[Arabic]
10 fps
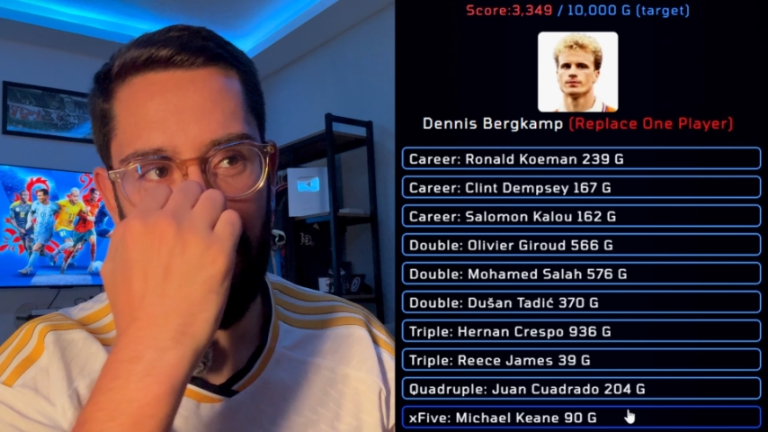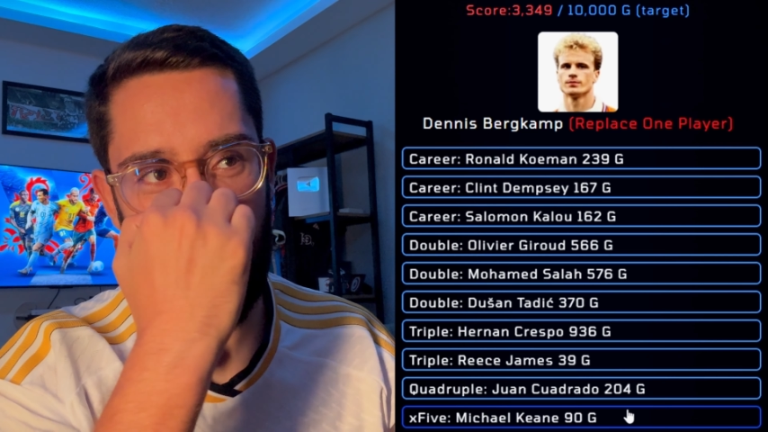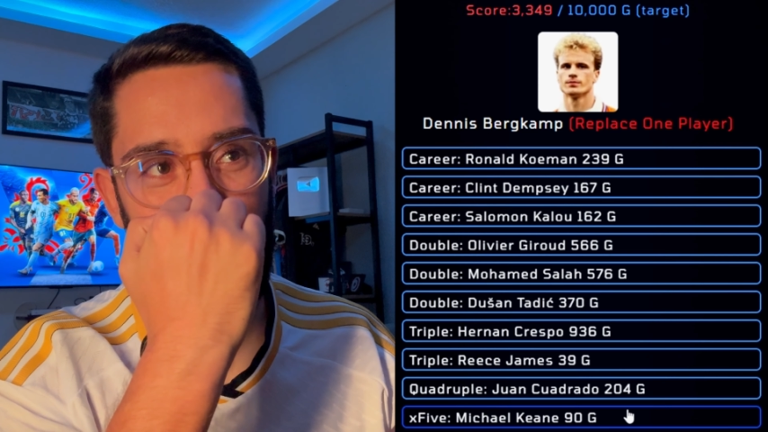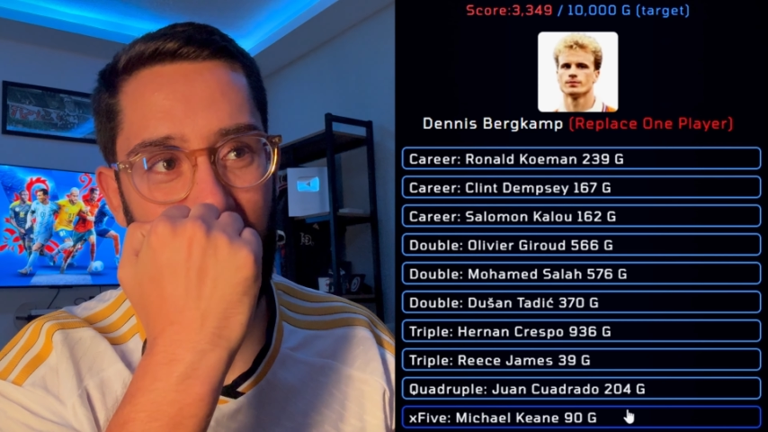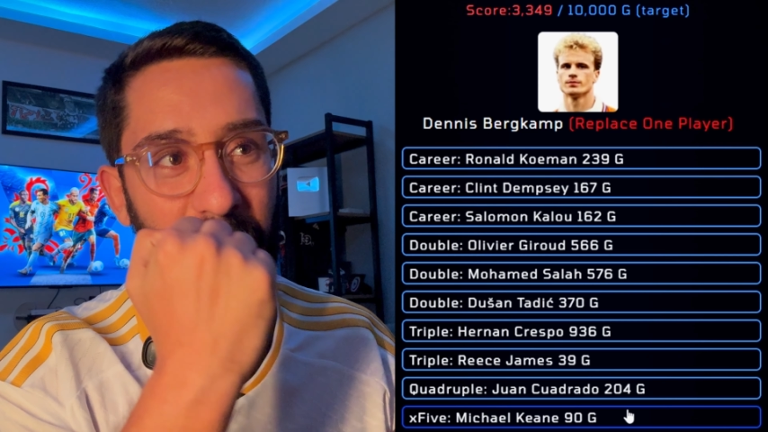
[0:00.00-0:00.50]

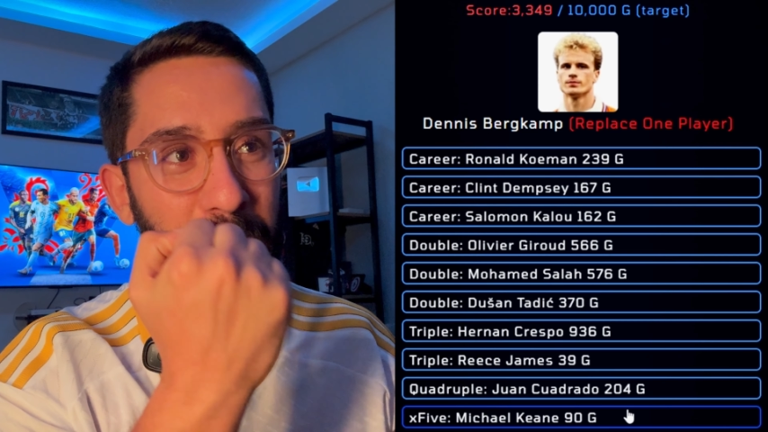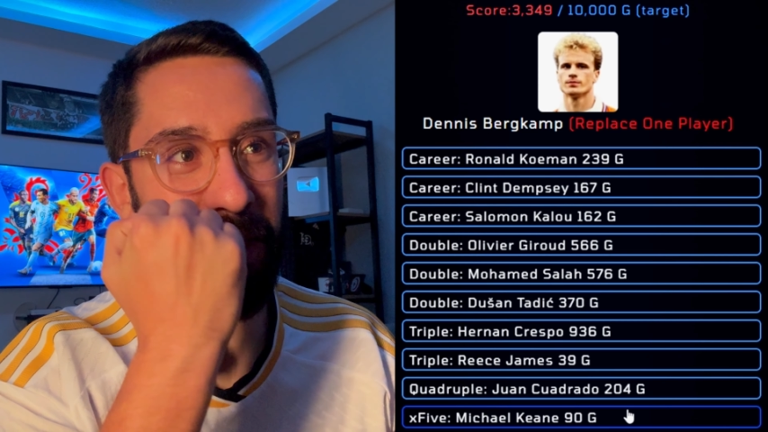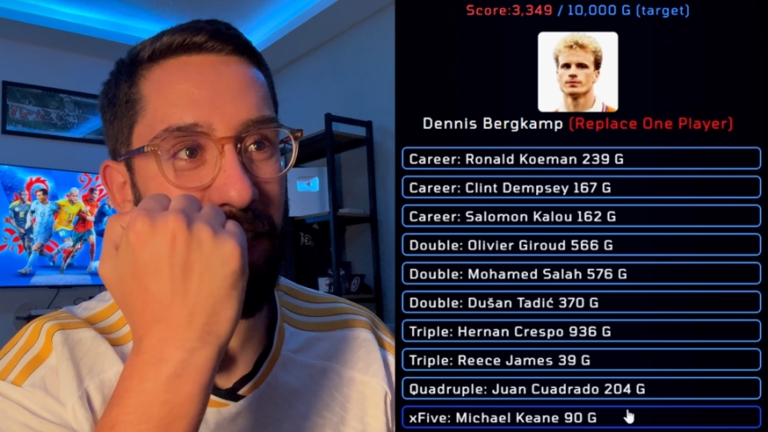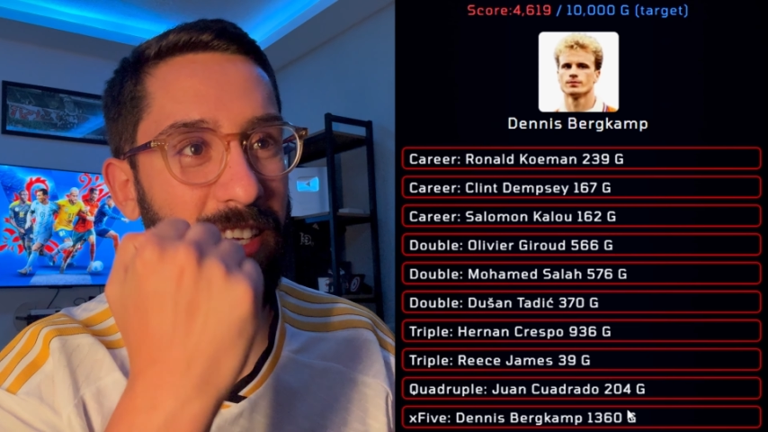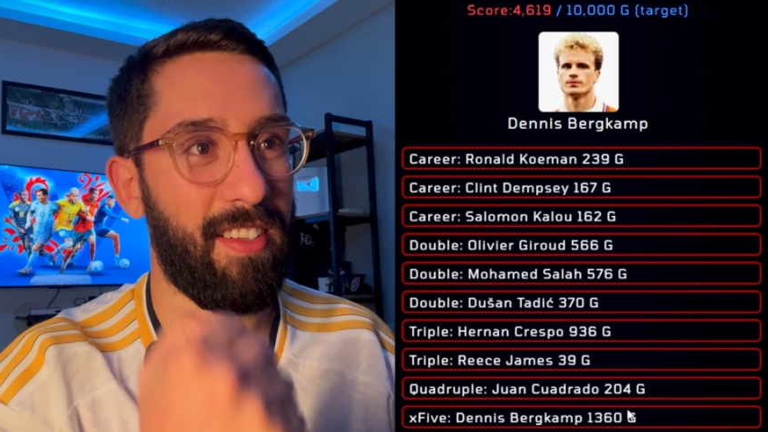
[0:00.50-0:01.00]
آه،
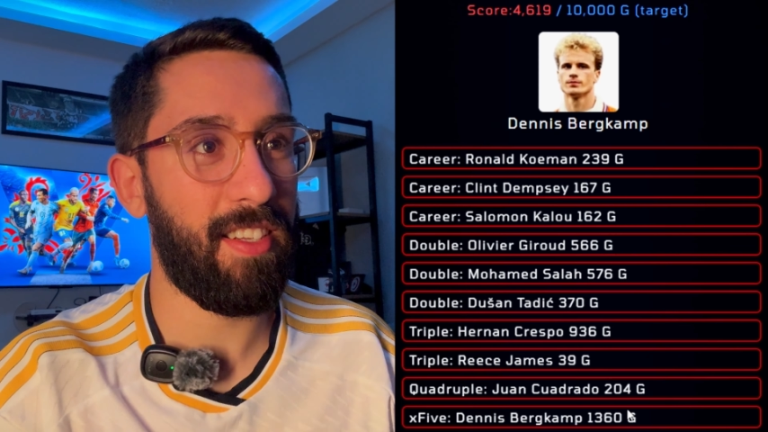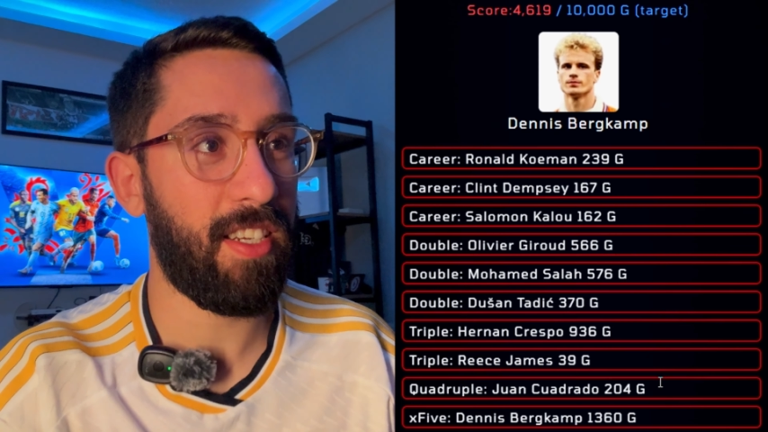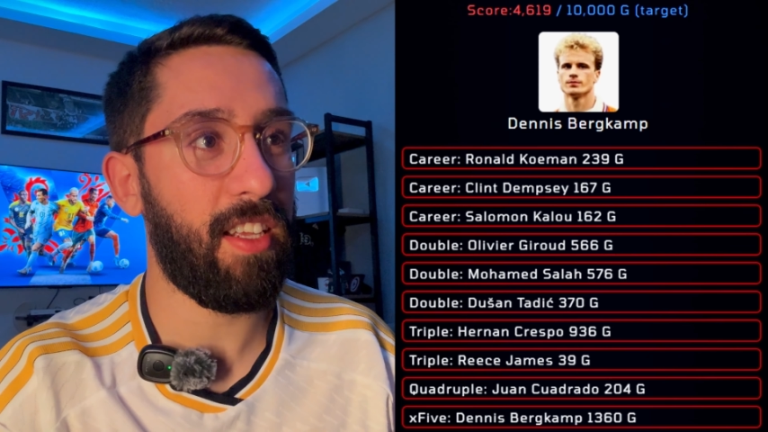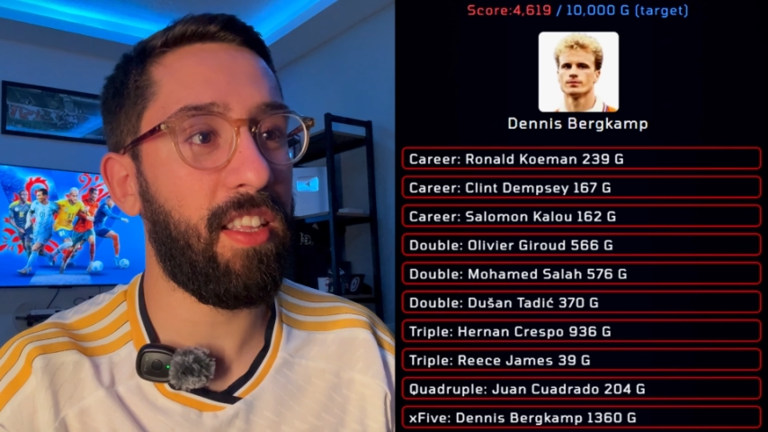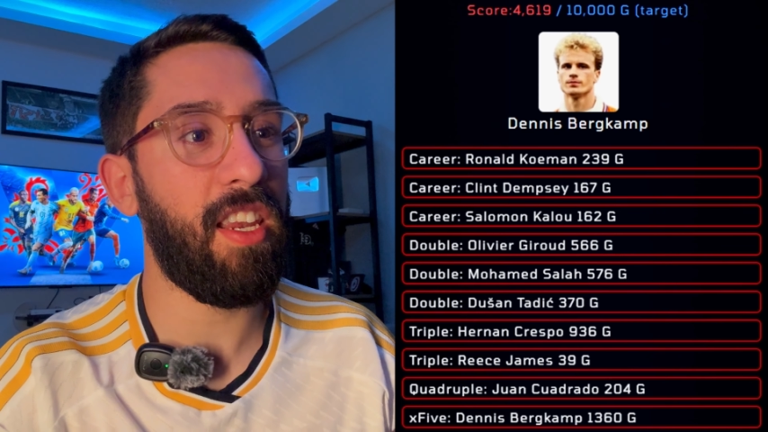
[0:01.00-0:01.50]
خمسة
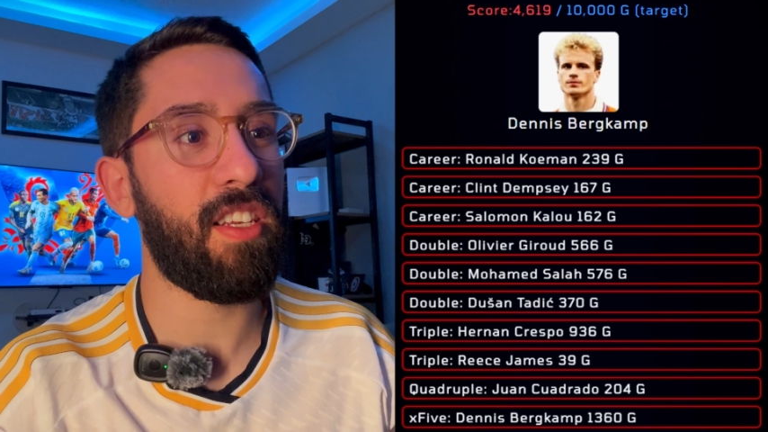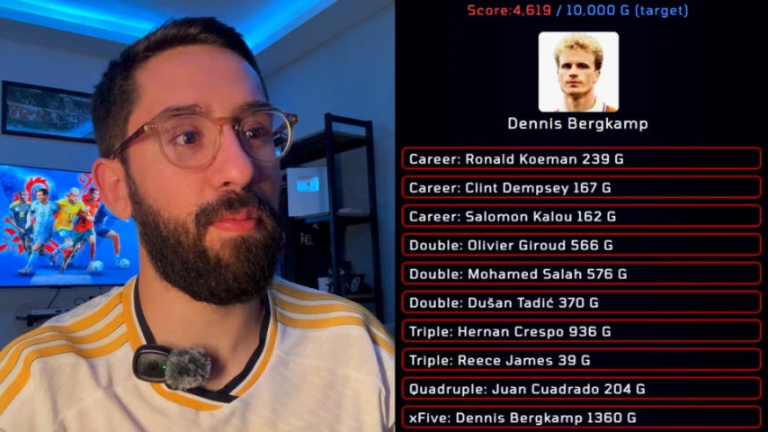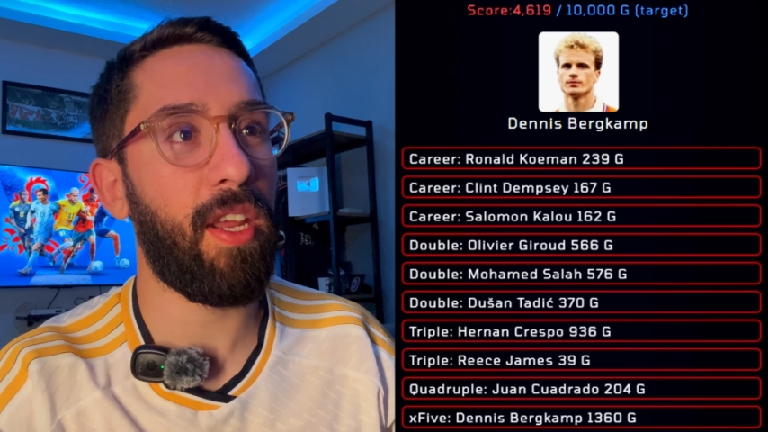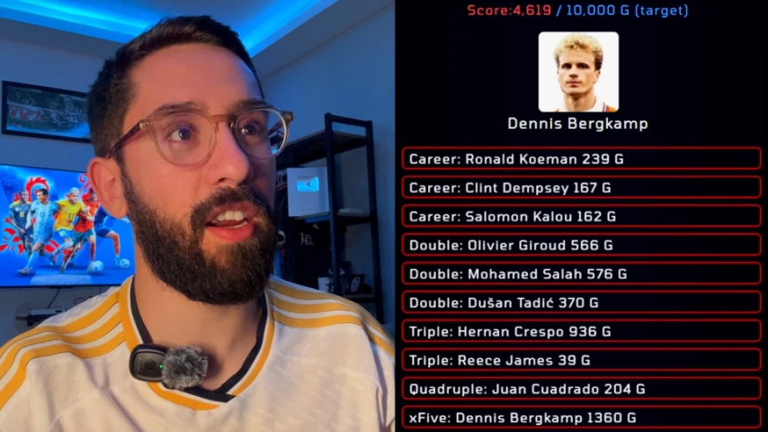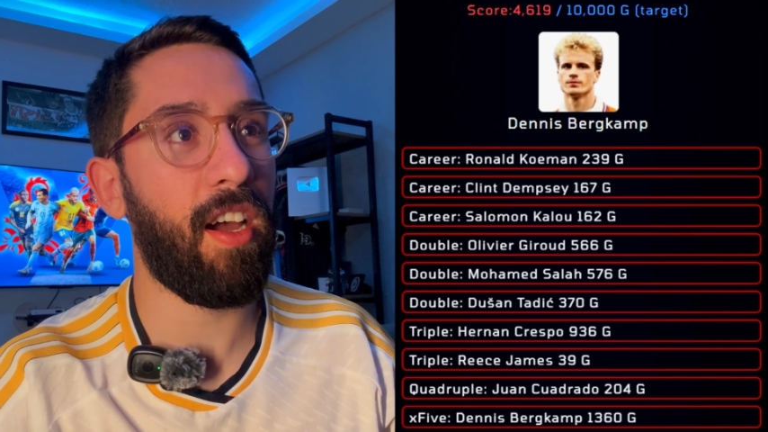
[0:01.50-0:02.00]
90 دينيس
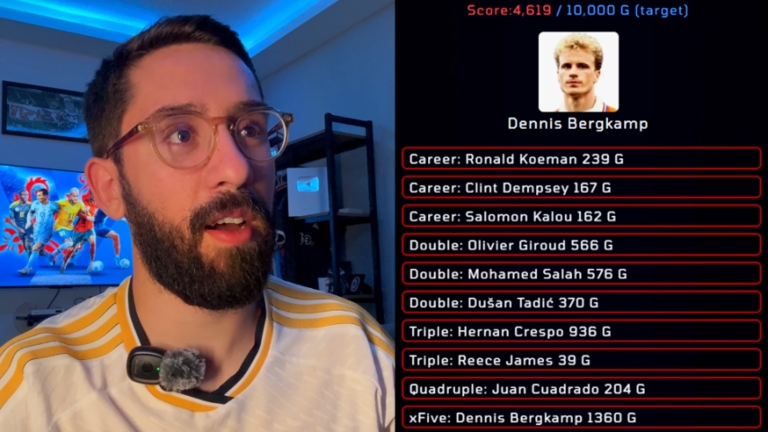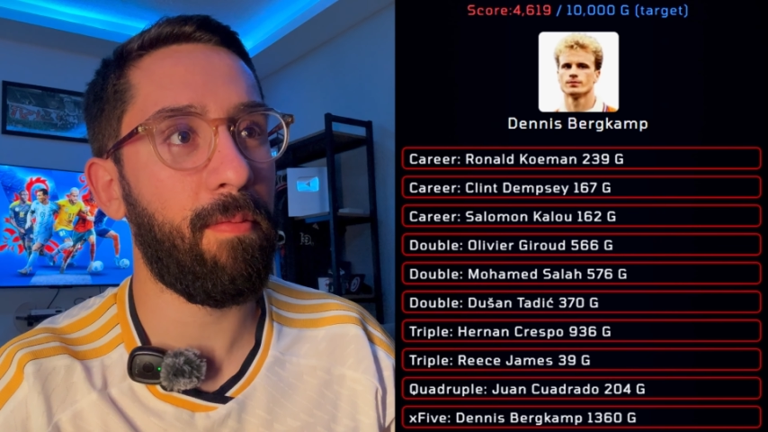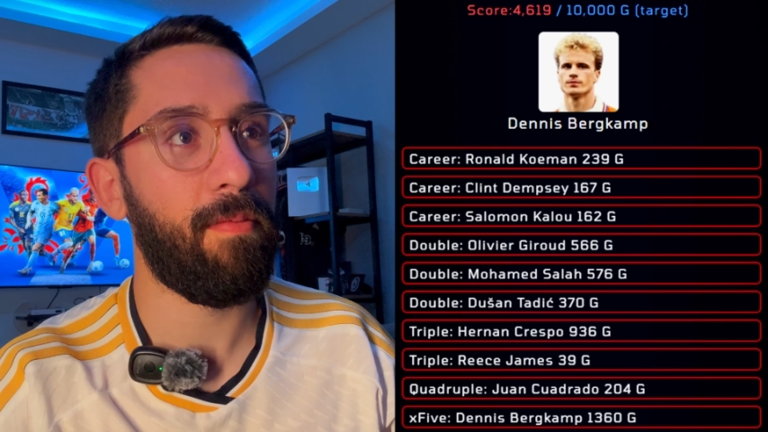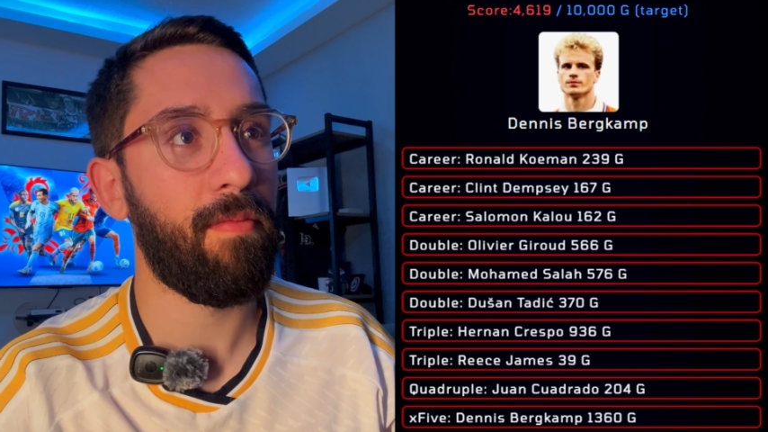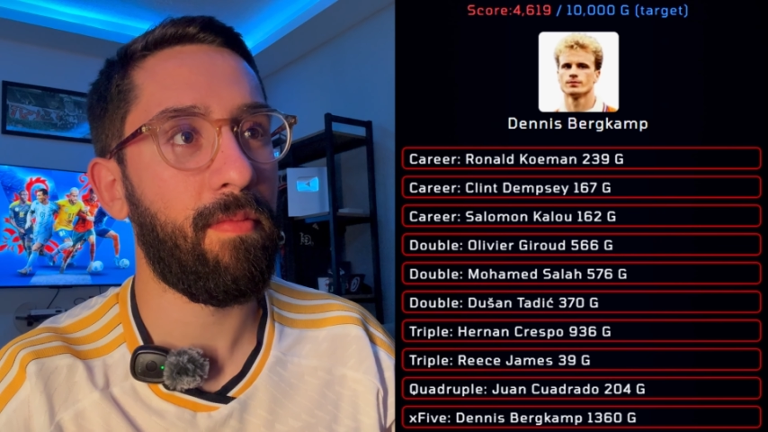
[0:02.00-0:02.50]
بيركام